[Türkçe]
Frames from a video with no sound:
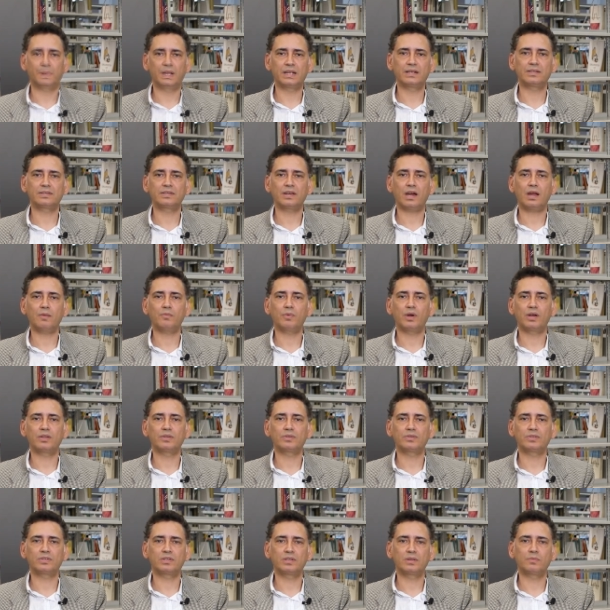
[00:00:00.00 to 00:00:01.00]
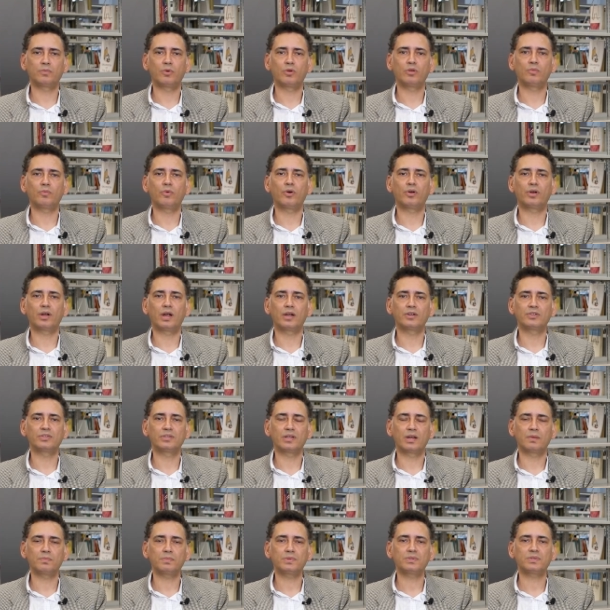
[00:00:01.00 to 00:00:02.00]
Bilgisayar mühendisliği bölüm
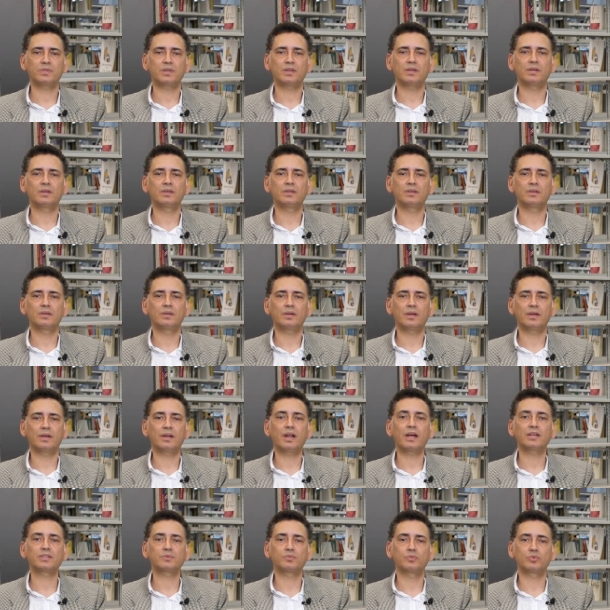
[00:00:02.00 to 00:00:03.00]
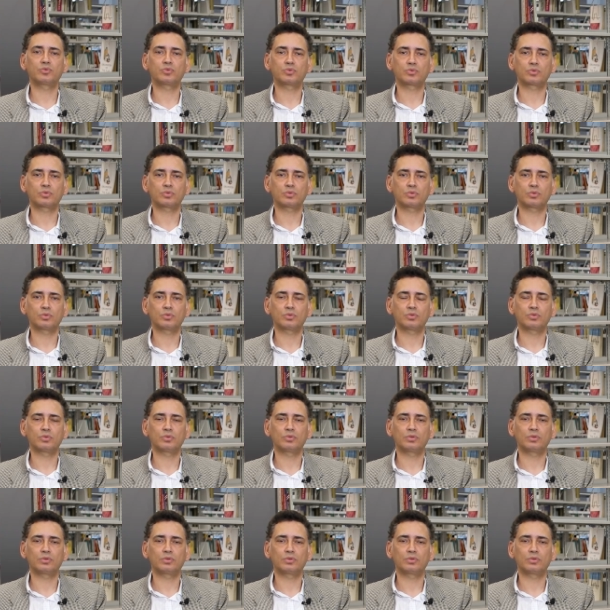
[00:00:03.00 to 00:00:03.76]
öğrencilerimiz e, Erasmus e,